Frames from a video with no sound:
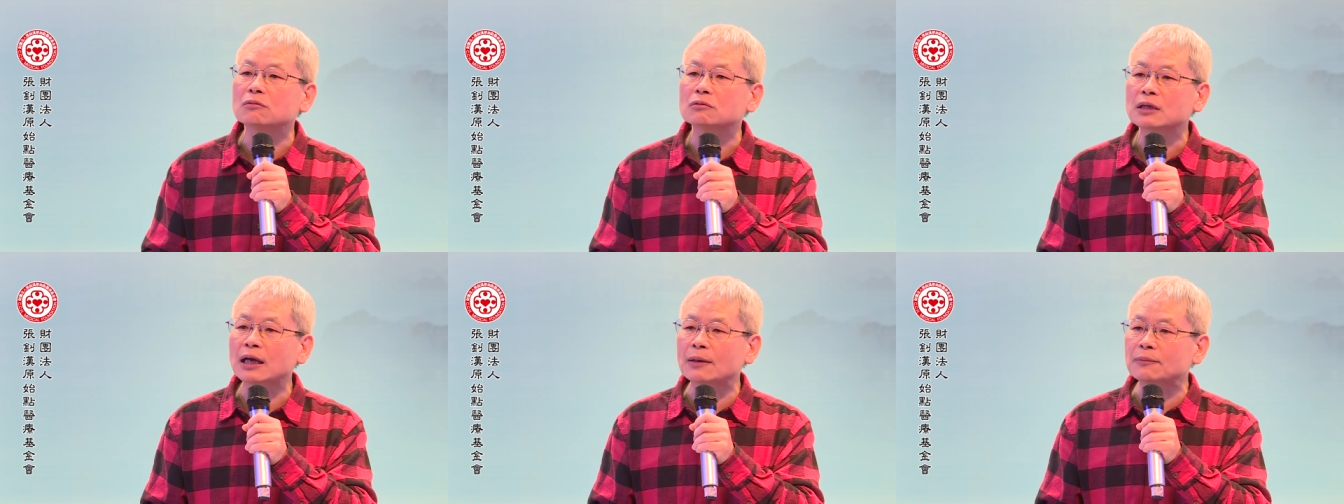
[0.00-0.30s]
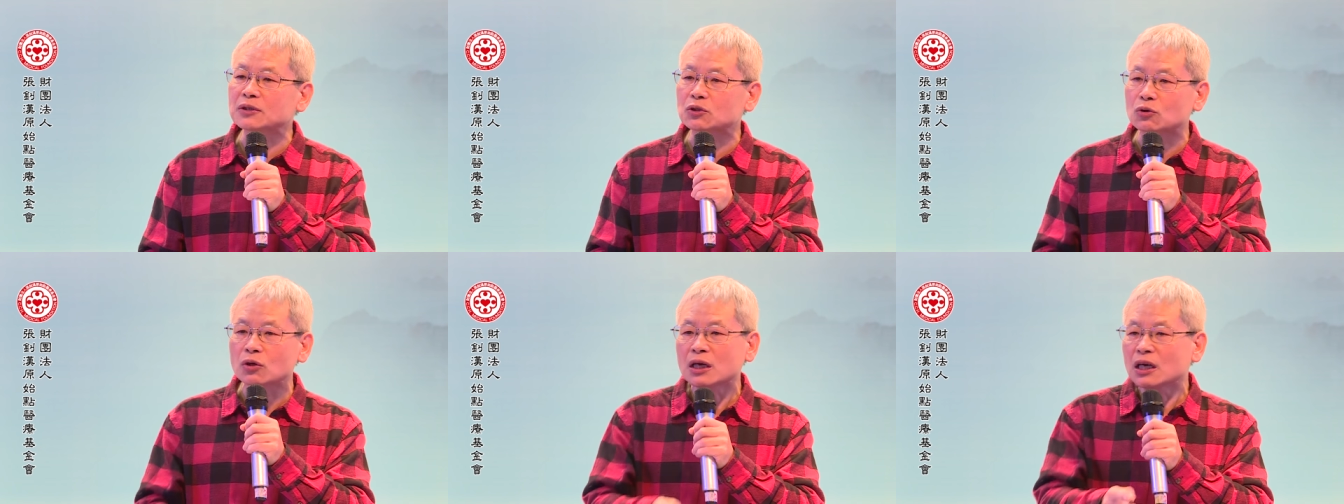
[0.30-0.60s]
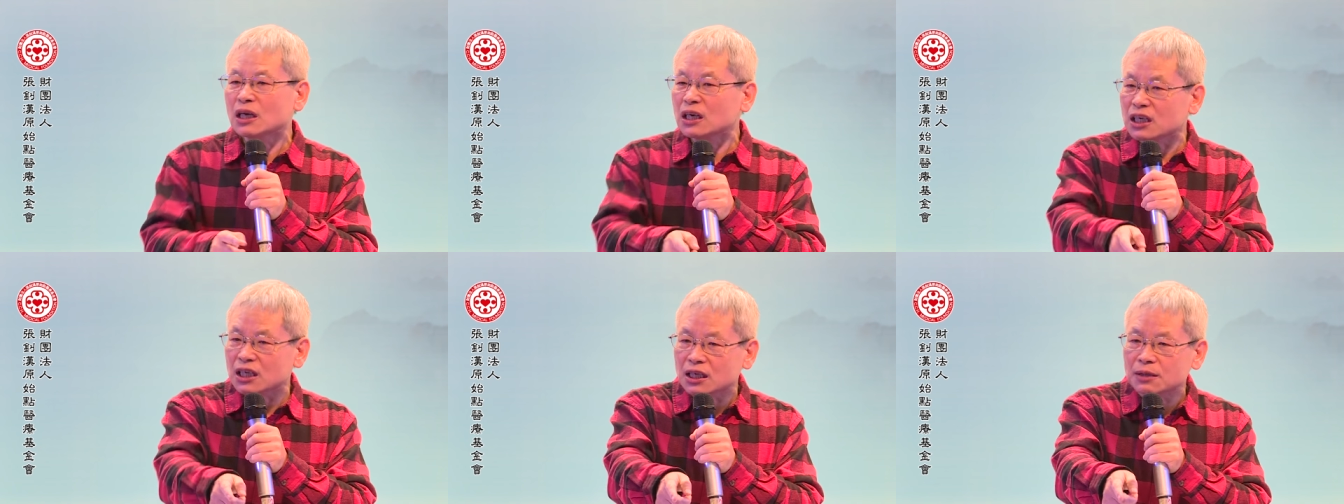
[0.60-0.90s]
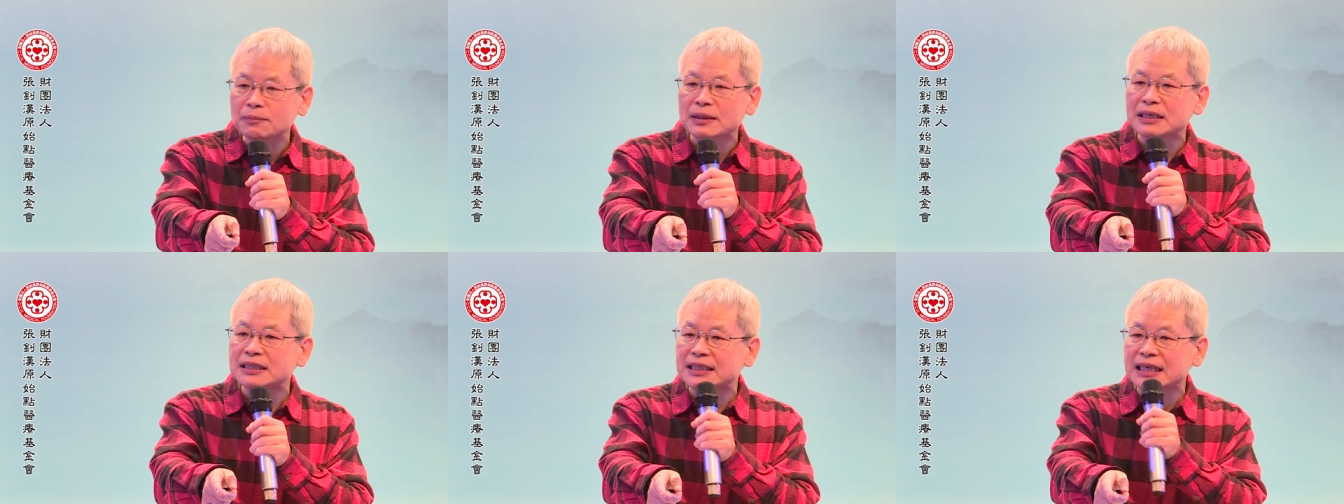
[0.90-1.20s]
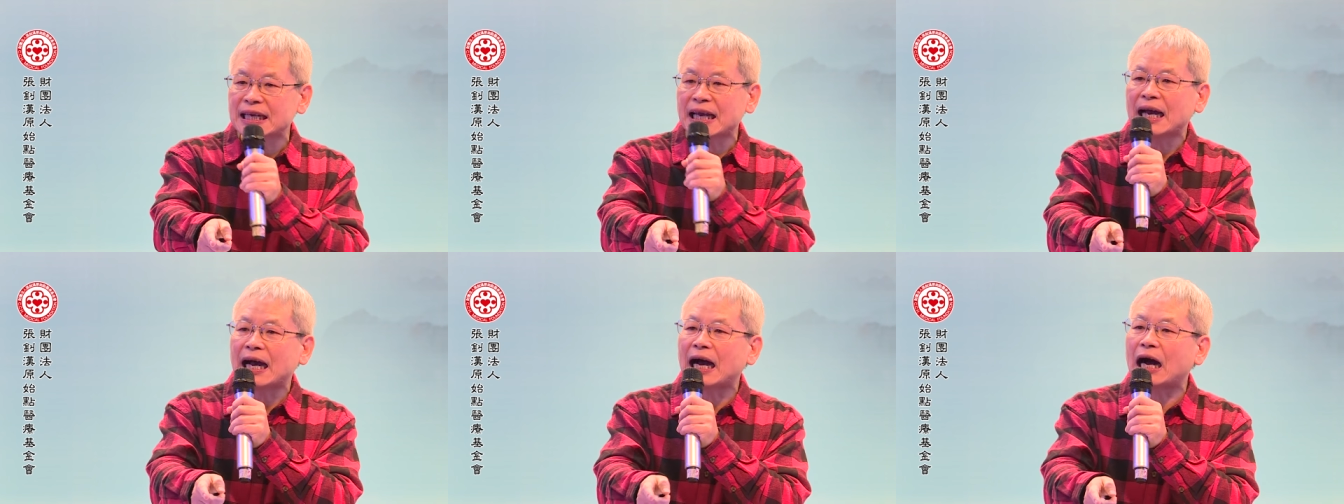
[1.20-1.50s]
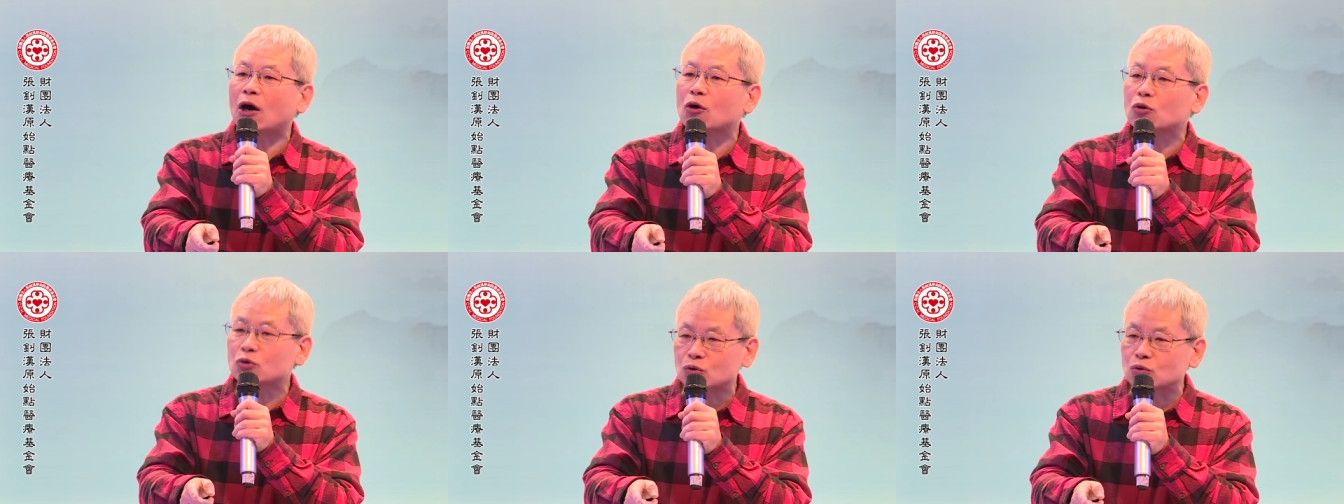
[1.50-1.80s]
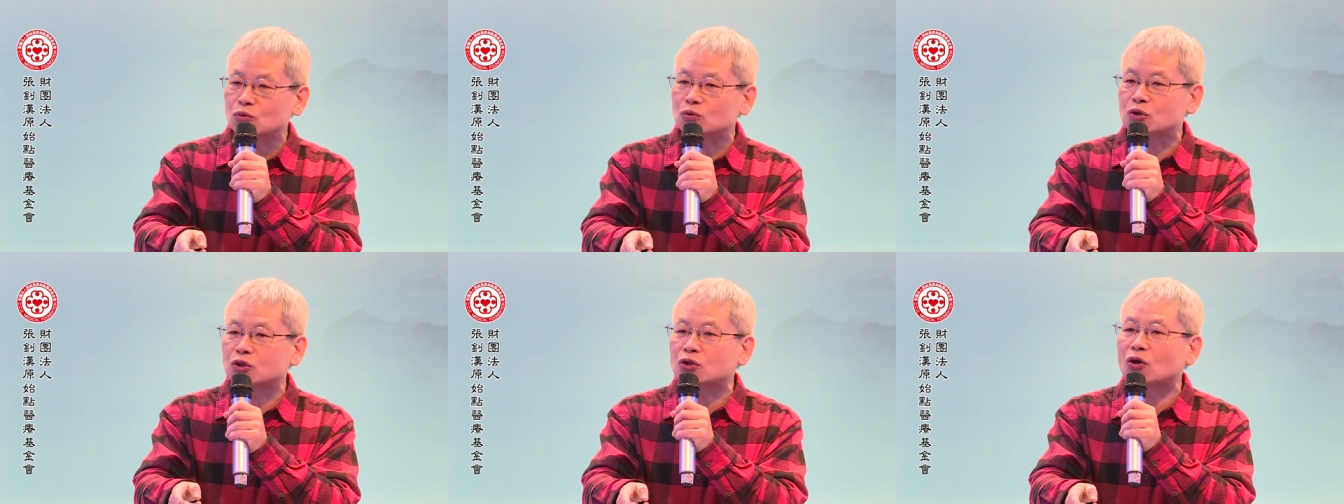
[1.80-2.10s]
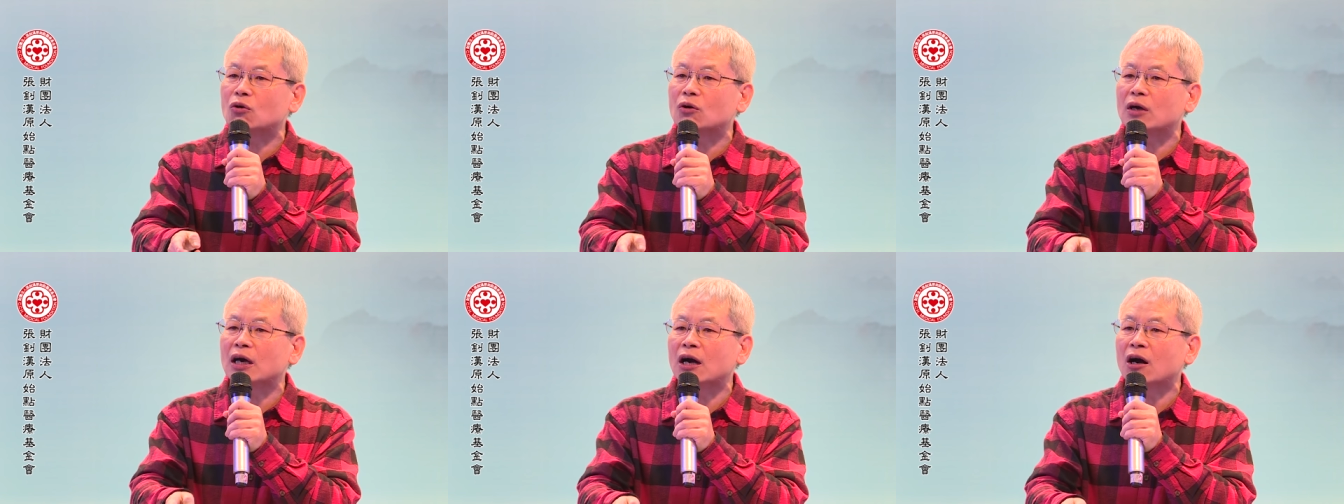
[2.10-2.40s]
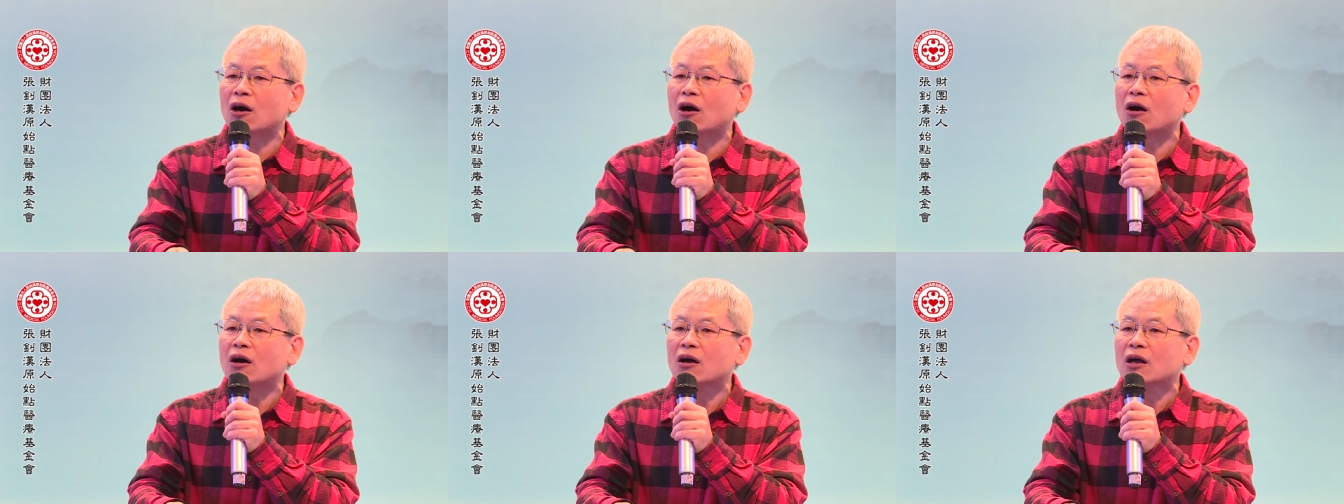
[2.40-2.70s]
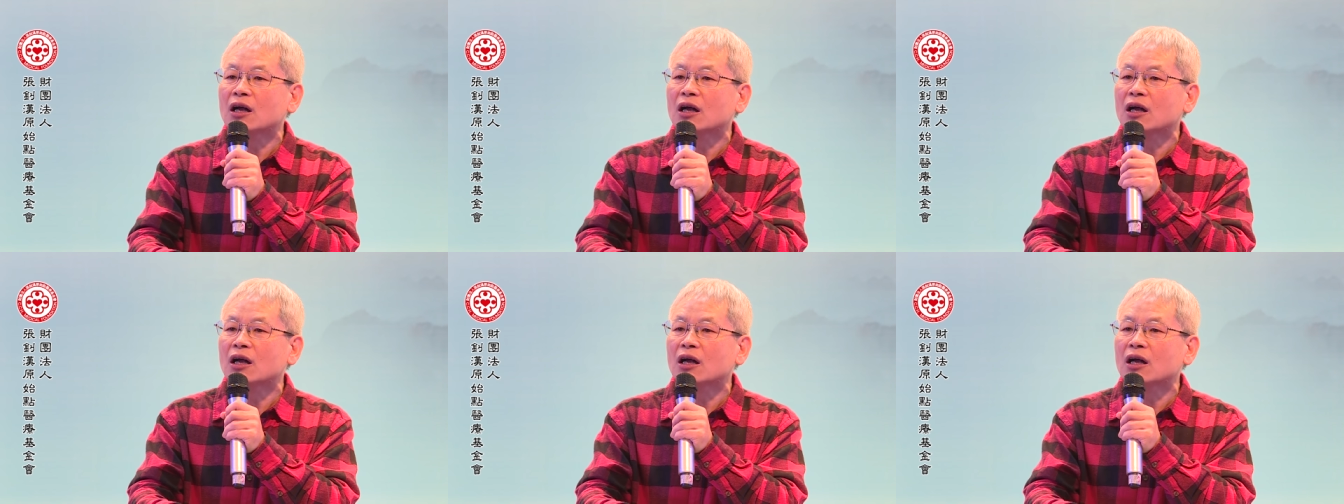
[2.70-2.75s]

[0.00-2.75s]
他们说你们这样熬煮久了哈，